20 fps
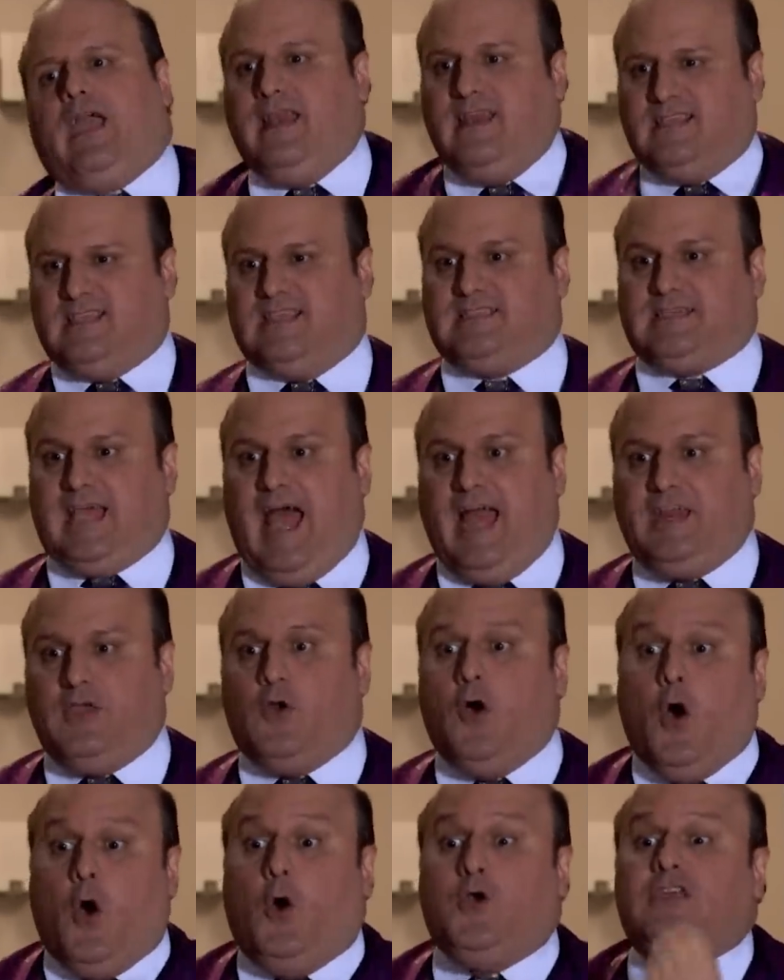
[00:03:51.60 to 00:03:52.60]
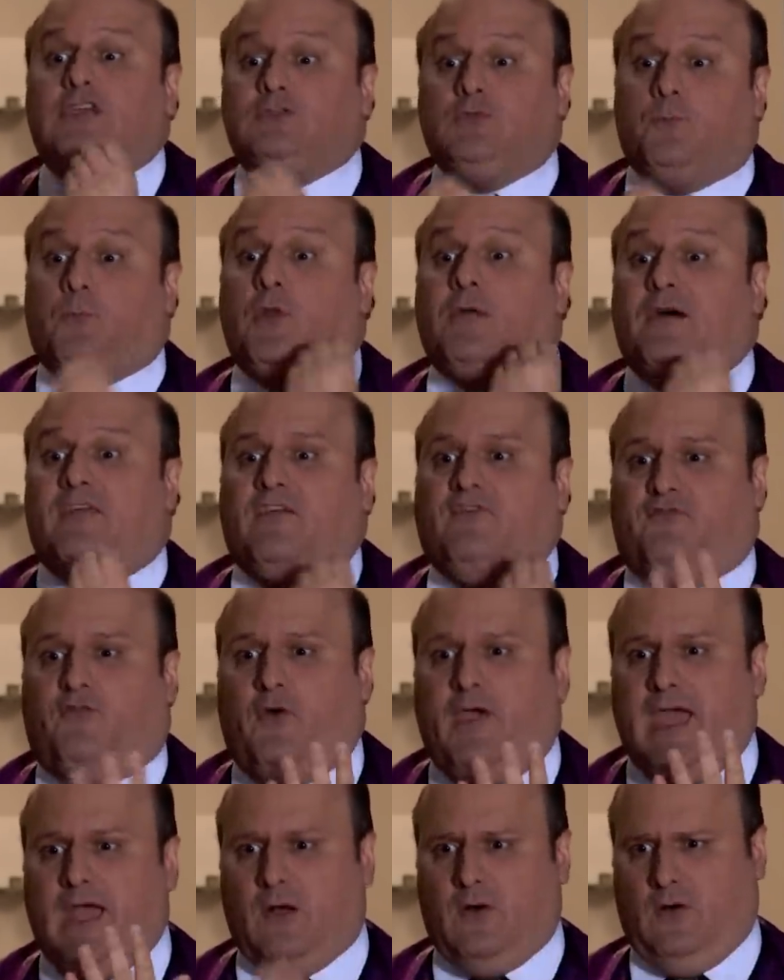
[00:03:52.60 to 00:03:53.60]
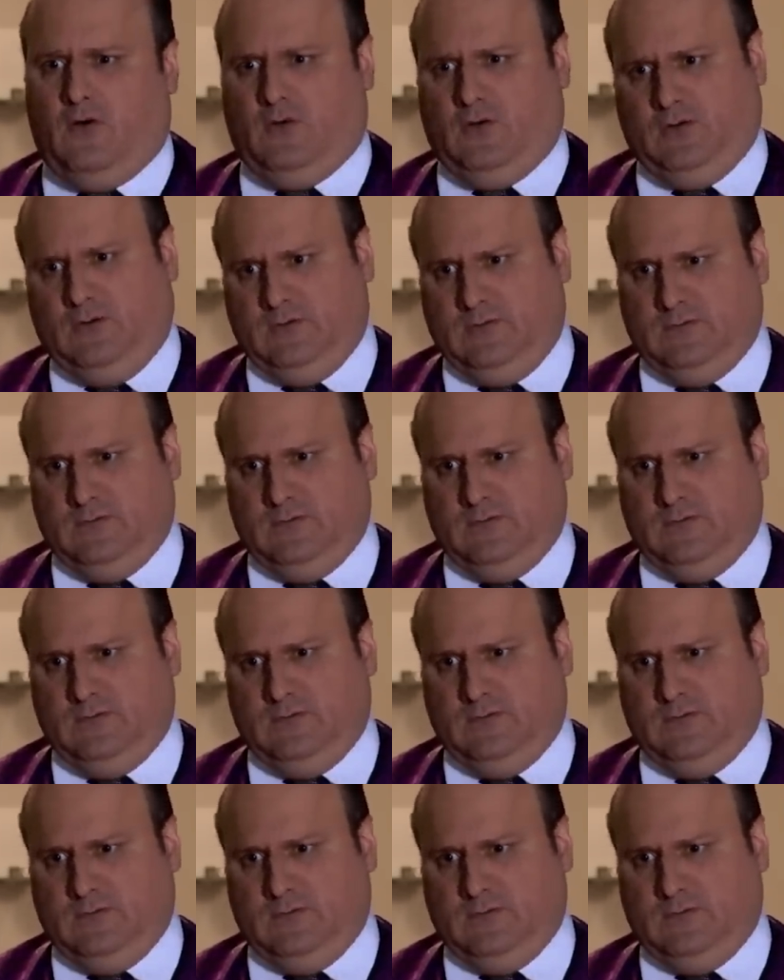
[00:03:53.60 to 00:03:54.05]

que es necesario! Hoy es su prueba de fuego.